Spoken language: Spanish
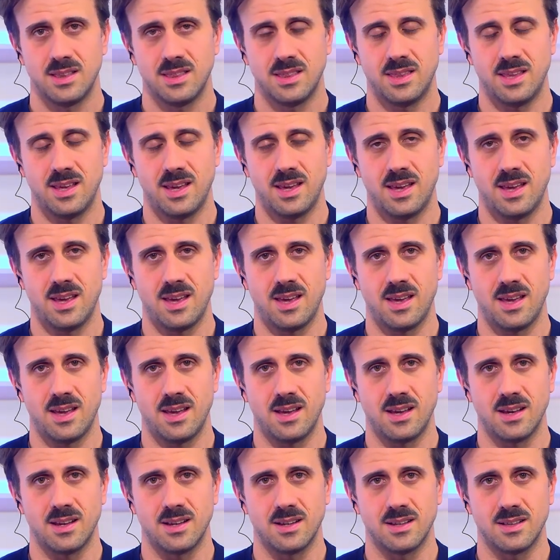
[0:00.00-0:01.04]
de
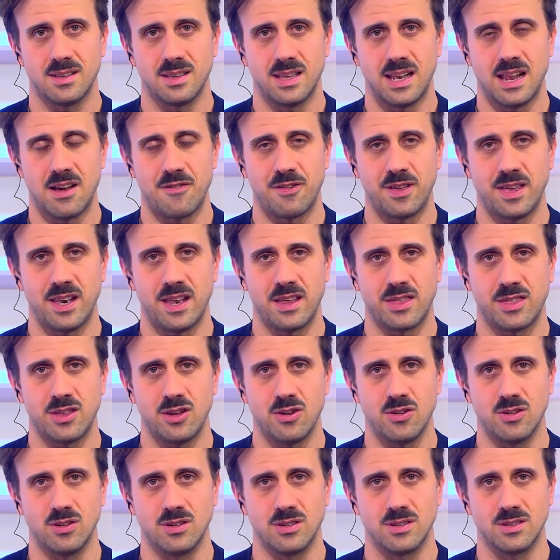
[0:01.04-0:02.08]
la
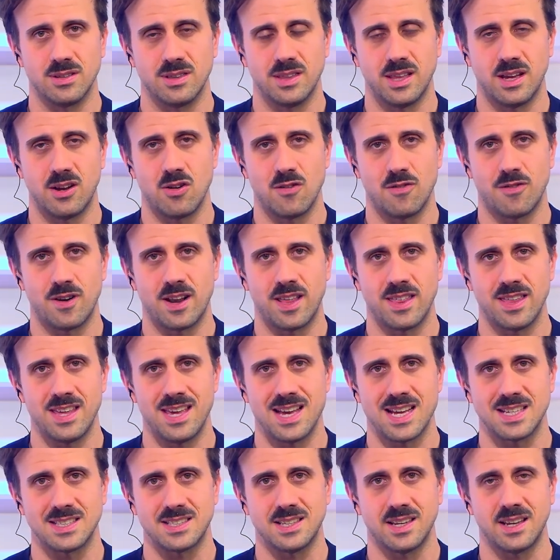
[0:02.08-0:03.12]
Federación de
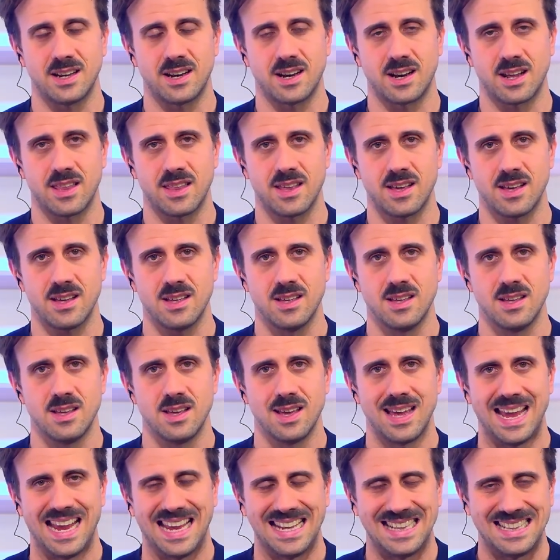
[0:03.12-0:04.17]
Cofradías de Granada
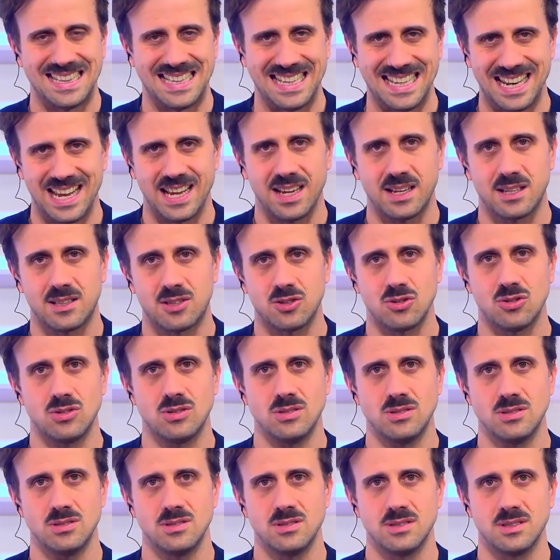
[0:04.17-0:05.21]
en
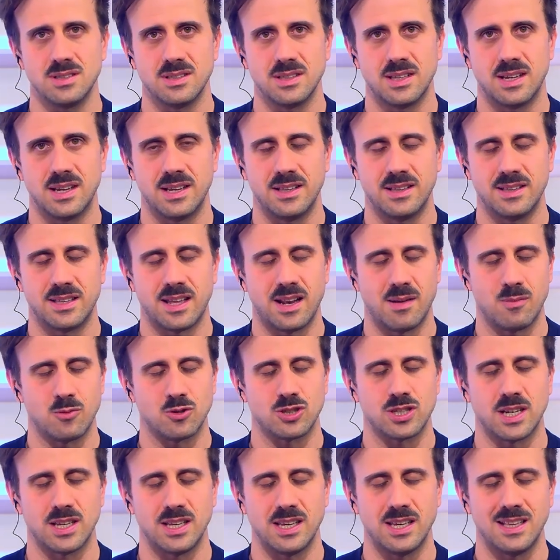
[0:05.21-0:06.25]
directo.
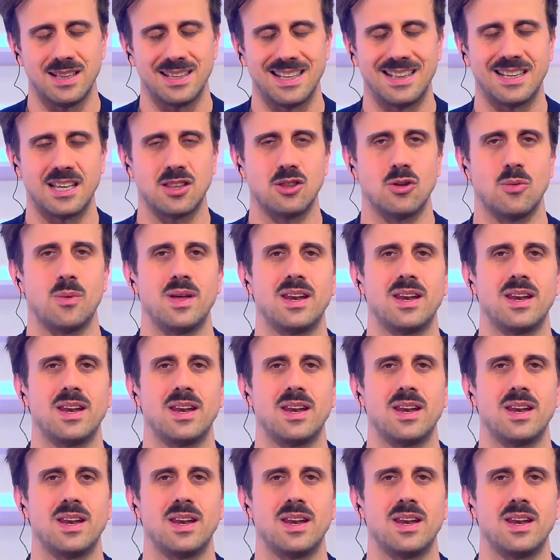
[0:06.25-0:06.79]
Estaremos allí intentando